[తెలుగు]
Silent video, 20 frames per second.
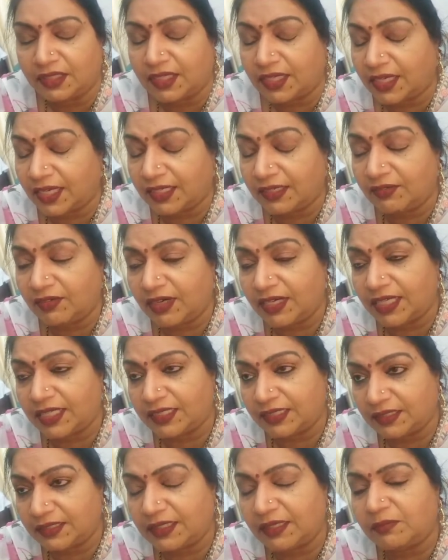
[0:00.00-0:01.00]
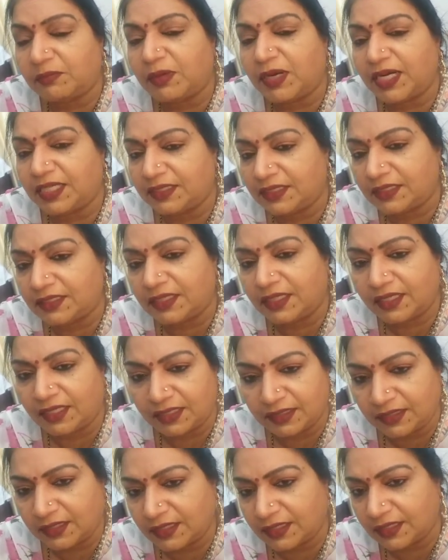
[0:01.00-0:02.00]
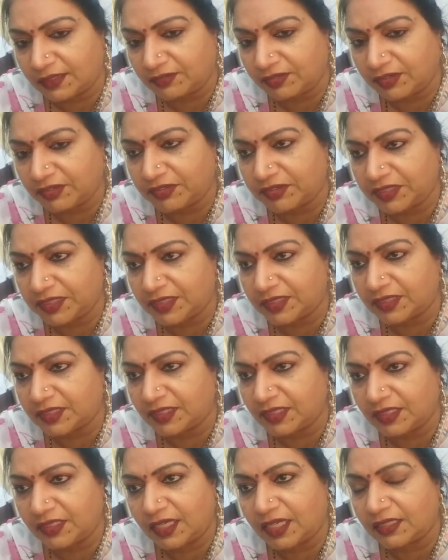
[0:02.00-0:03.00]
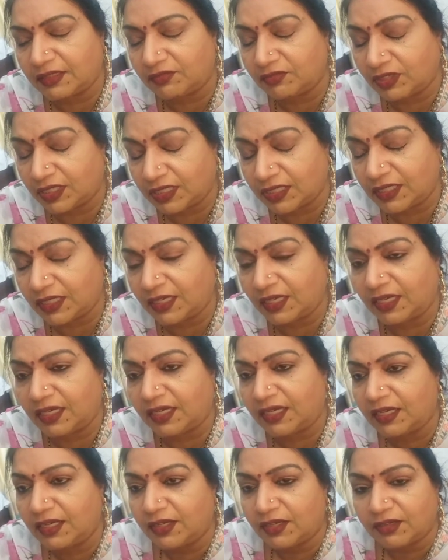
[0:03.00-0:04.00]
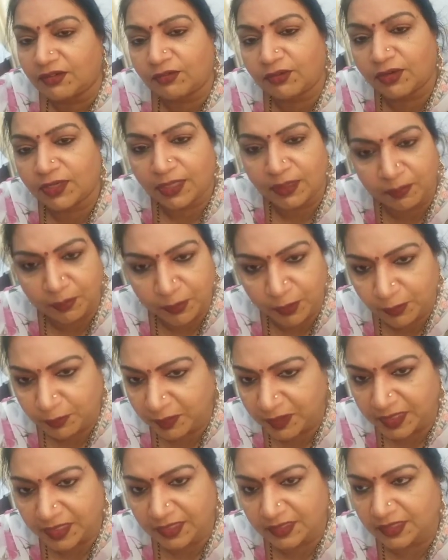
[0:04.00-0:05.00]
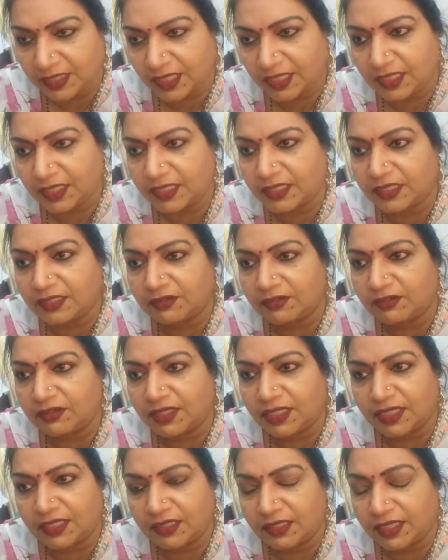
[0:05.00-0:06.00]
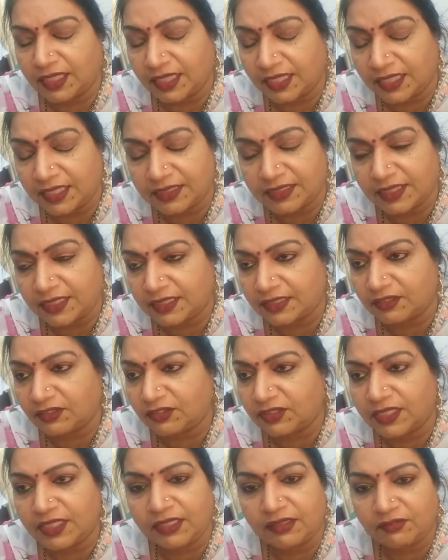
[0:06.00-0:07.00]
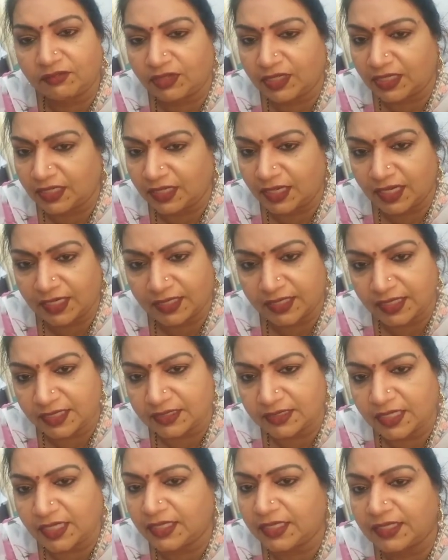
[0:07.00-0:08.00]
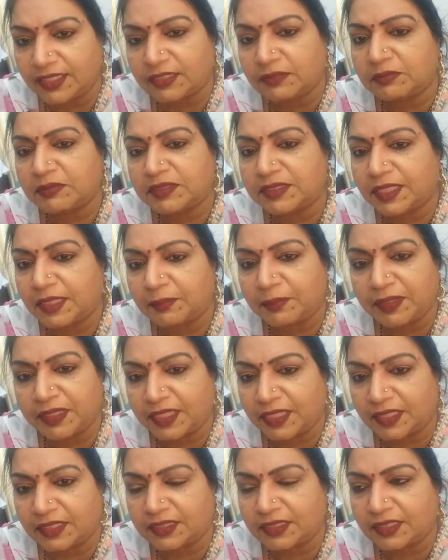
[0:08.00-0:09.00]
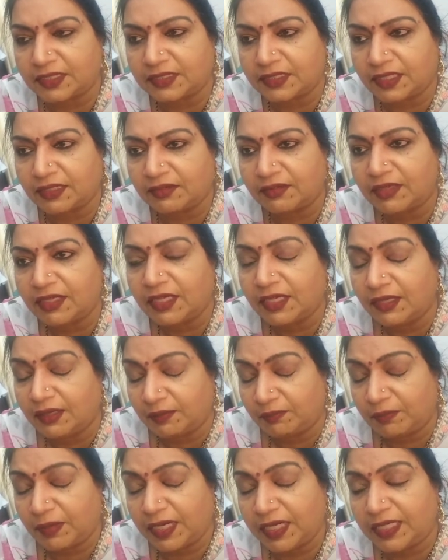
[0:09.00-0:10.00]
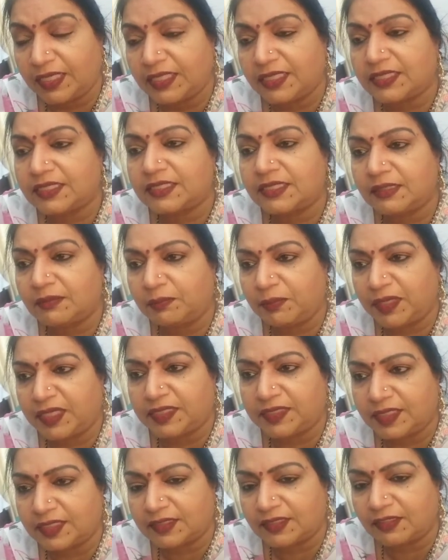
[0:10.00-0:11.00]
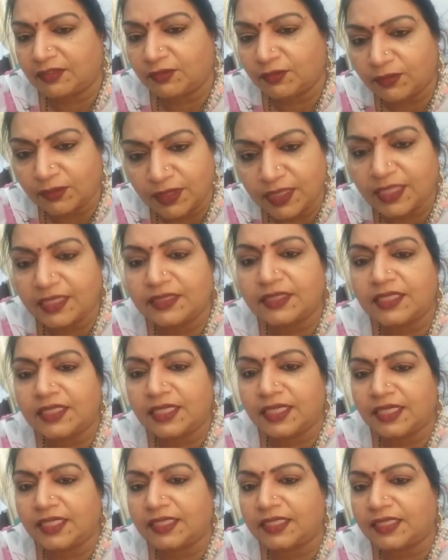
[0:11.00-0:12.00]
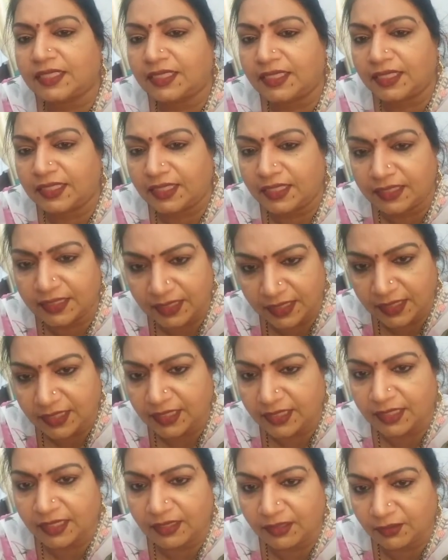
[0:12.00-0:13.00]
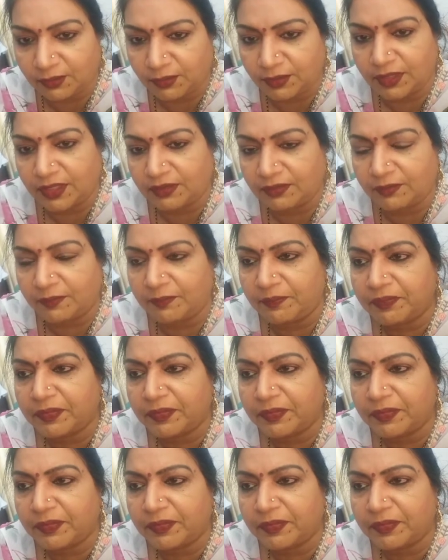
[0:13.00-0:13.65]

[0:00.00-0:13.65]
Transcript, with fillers: కానీ వాళ్ళు ఎంత బాధ్యత రహితంగా వ్యవహరించి నాది వందల కోట్ల ప్రాపర్టీస్ అన్నిటినీ కూడా నెగ్లిజెంట్తోని వాళ్ళు నా కేసులన్నీ డిస్మిస్ అయిపోయేటట్టు చేశారు మనీ ఇచ్చి పే చేశాను ఓన్లీ థింగ్ ఏంటి అని అంటే నేను ఇండియాలో ఉండను